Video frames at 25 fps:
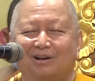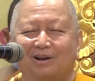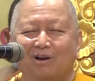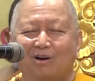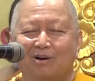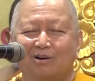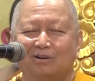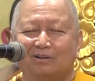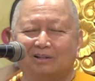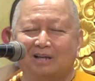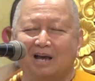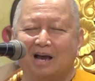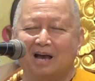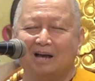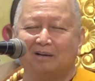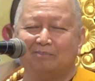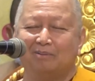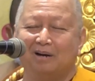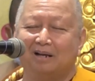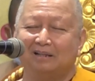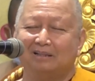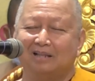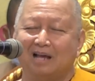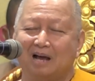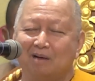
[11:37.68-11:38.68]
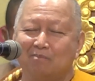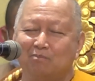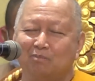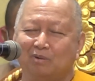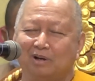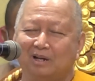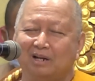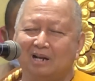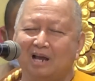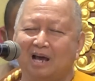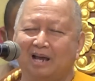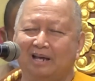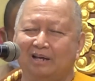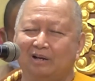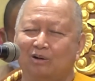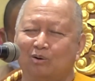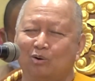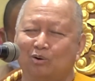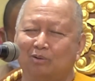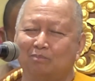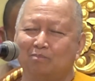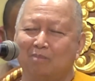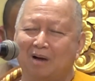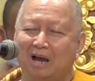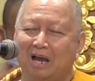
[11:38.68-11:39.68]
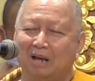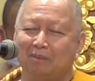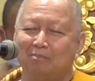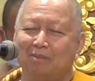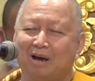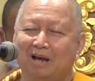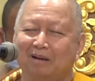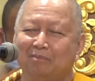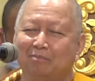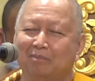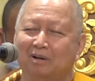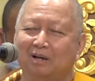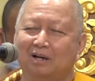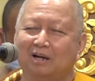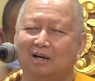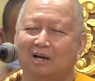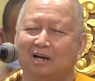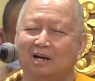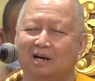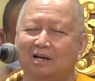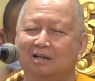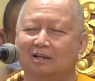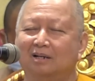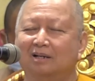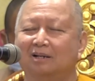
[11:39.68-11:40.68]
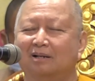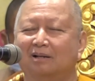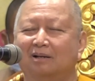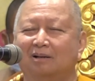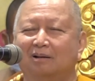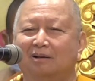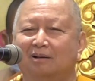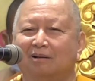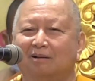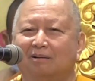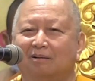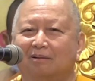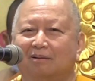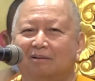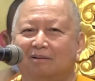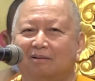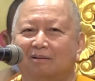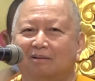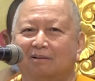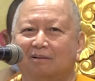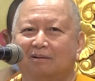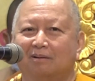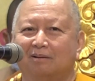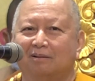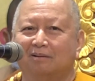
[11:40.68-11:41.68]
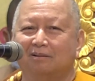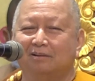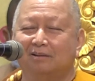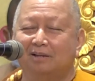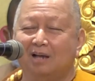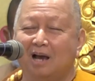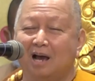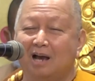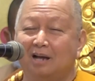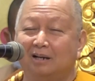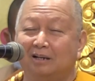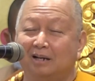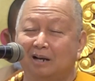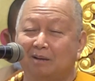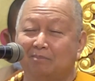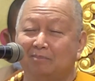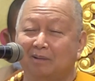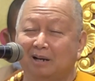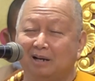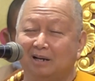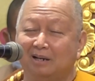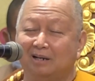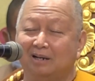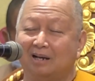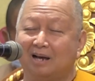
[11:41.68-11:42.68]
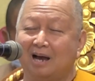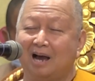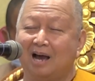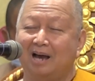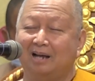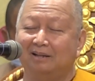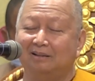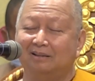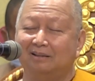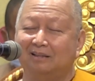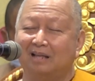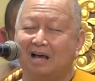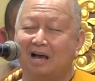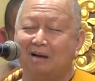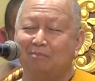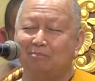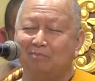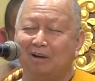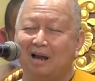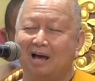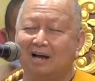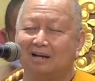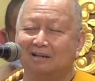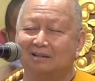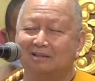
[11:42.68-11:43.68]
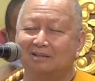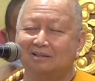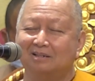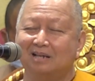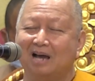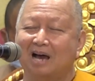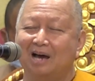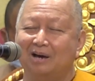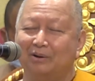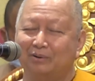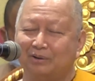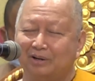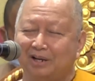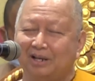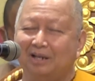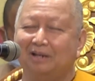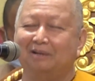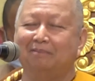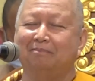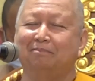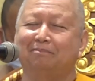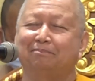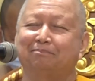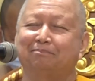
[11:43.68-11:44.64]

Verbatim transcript: นอกจากพระธรรมวินัยกฎหมายบ้านเมืองยังดำเนินการตามหลักจารีต